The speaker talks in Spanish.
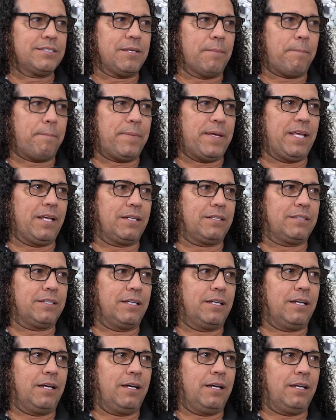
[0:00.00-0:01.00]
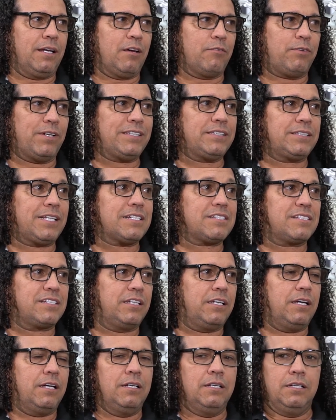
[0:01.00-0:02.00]
se pierde la,
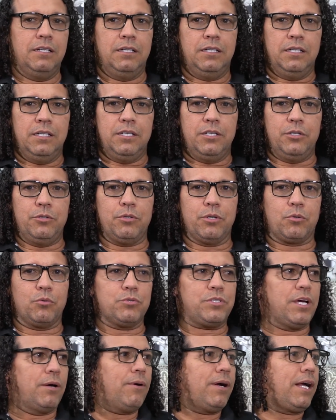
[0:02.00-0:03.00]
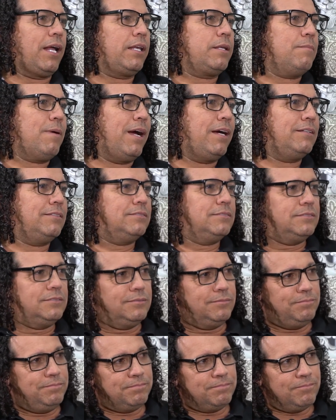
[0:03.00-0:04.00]
fantasía. Y yo escuchaba a Calimán.
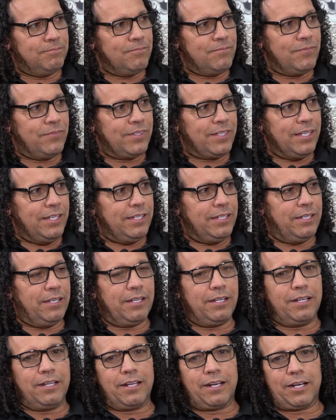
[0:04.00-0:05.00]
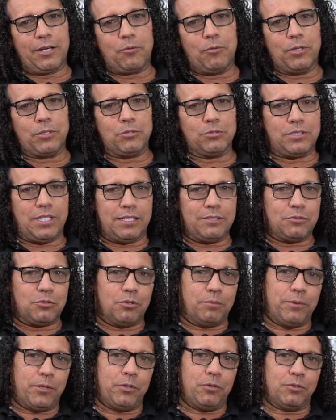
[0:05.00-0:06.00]
Y, recuerdo
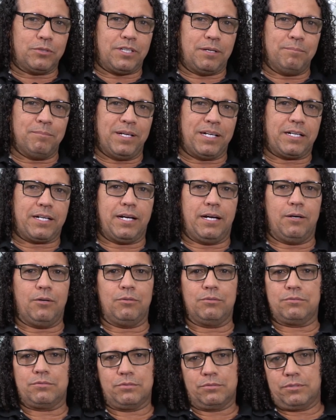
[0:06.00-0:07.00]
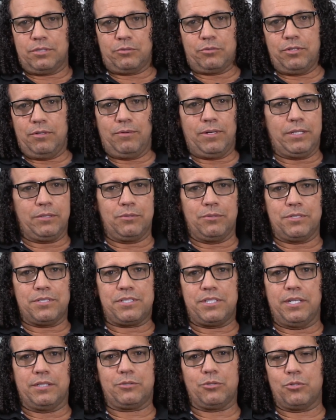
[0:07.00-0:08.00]
tanto, me dejó tan marcado, te estoy hablando de
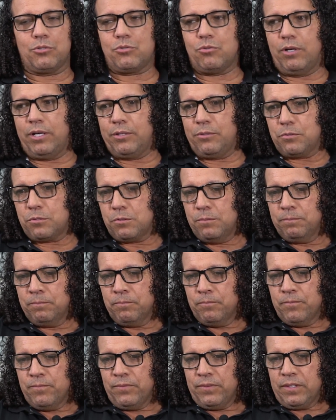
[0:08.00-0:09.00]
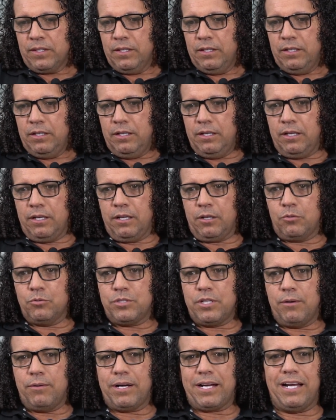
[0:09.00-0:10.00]
7, 8 años. Eh,
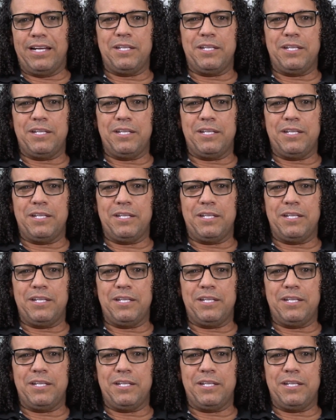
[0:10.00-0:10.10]
escuchaba a